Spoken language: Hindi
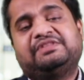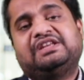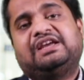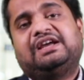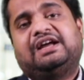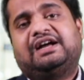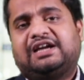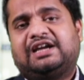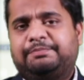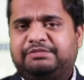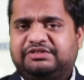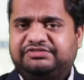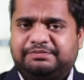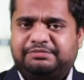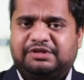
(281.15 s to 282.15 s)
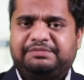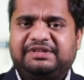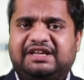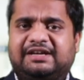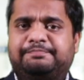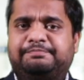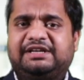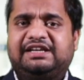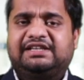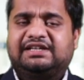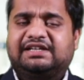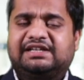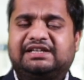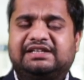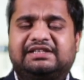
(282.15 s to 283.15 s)
अगर आप बीसी पुनमिया कंप्लीट कर
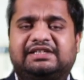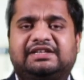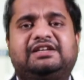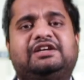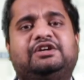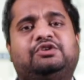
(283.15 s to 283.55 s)
लेते हैं